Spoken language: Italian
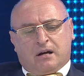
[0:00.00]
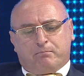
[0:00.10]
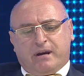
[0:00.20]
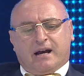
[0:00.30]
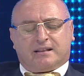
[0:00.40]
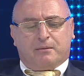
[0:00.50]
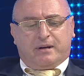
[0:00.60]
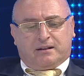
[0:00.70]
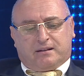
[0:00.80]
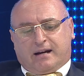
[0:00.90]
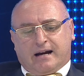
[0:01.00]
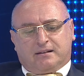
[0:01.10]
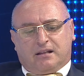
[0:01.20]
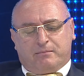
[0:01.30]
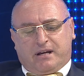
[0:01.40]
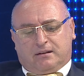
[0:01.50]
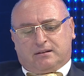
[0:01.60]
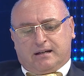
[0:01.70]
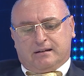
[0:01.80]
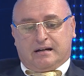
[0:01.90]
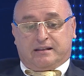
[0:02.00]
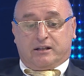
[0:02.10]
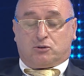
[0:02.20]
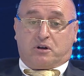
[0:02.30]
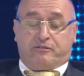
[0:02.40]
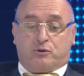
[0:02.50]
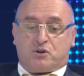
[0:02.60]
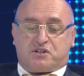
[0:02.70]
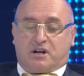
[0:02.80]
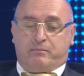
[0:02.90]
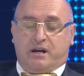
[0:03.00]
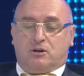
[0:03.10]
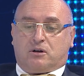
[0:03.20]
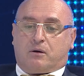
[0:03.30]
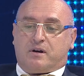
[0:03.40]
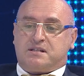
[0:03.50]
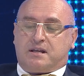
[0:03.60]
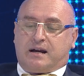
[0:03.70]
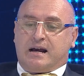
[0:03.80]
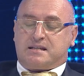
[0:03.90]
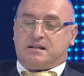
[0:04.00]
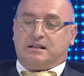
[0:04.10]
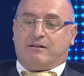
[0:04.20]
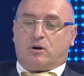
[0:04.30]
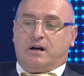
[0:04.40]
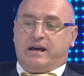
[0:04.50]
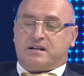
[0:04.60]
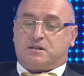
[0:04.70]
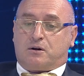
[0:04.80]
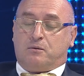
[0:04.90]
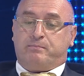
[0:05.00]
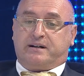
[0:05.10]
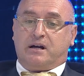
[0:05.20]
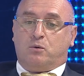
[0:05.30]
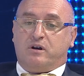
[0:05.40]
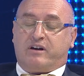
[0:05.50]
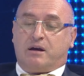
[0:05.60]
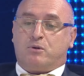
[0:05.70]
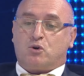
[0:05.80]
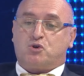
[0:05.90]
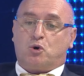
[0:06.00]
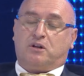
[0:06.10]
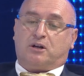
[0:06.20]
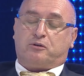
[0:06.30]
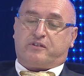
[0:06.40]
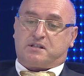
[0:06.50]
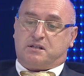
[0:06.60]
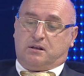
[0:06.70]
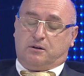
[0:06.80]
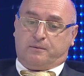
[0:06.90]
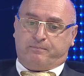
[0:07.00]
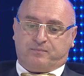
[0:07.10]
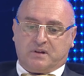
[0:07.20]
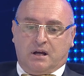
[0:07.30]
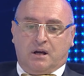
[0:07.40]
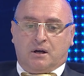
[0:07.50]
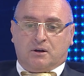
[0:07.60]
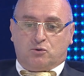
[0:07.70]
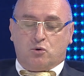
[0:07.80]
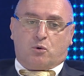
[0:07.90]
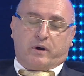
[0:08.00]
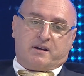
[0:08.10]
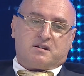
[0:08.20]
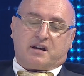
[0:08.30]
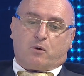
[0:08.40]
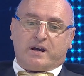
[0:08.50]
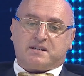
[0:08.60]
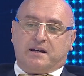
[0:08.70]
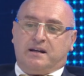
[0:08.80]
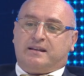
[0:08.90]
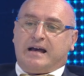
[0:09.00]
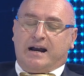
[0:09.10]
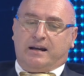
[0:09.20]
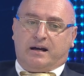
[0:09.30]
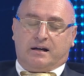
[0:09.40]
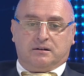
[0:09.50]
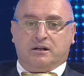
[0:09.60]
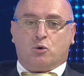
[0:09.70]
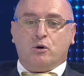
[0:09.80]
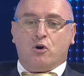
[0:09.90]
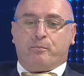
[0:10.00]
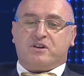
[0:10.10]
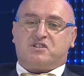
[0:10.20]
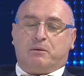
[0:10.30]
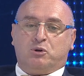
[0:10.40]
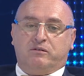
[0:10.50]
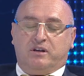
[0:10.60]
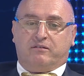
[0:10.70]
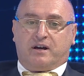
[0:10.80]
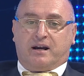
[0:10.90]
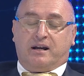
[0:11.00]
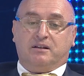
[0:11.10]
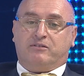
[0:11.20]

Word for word: beatamente e candidamente ha detto che forse era meglio che questi ragazzi andavano all'estero perché qui avrebbero solo dato fastidio. Dunque, se questa è l'Italia in cui noi pensiamo di vivere e di